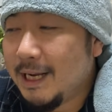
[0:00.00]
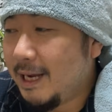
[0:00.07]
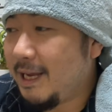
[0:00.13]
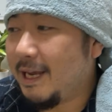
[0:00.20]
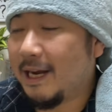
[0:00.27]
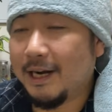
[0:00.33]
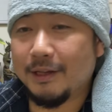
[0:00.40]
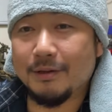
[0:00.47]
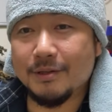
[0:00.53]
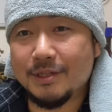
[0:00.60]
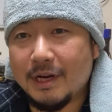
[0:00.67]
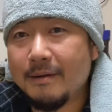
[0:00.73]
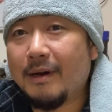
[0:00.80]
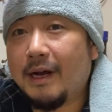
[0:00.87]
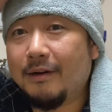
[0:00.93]
えー、あるとす
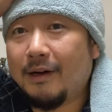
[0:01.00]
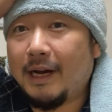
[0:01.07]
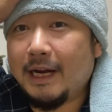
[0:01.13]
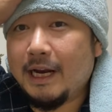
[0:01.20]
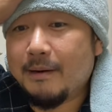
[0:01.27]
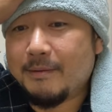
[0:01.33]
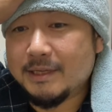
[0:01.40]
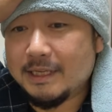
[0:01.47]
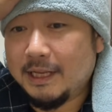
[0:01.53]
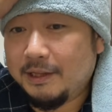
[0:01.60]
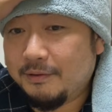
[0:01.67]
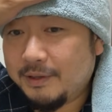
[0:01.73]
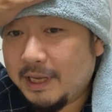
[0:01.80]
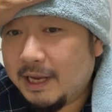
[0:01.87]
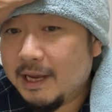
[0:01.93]
れば、あの、入れません
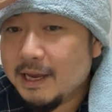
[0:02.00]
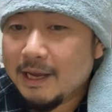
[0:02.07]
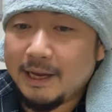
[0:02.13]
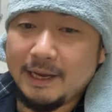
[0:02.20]
ので、